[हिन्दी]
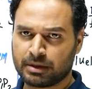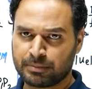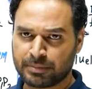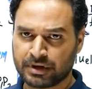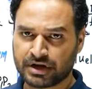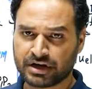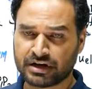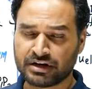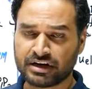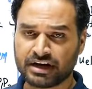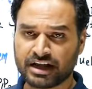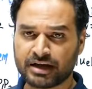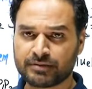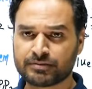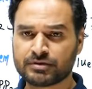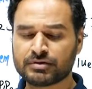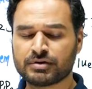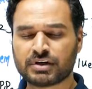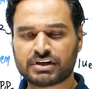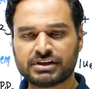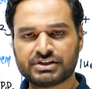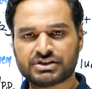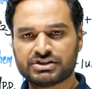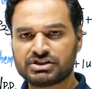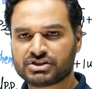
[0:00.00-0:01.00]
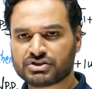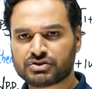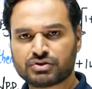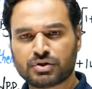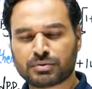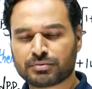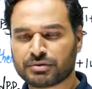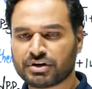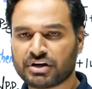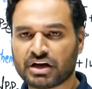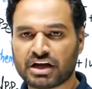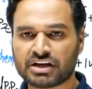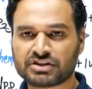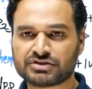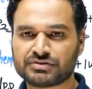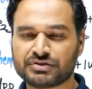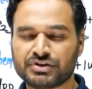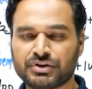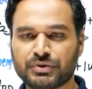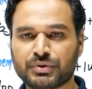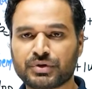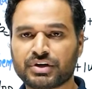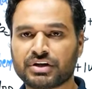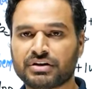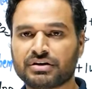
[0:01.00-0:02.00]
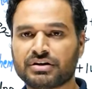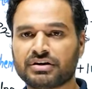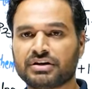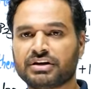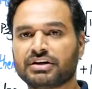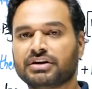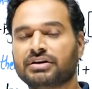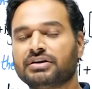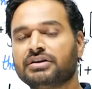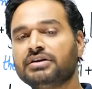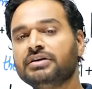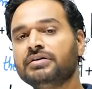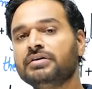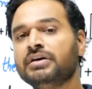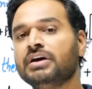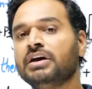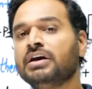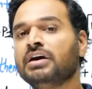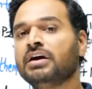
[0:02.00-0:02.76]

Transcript: अपेरेंट डेप्थ वाली चीजें हमने लास्ट वीडियो के अंदर देखी थी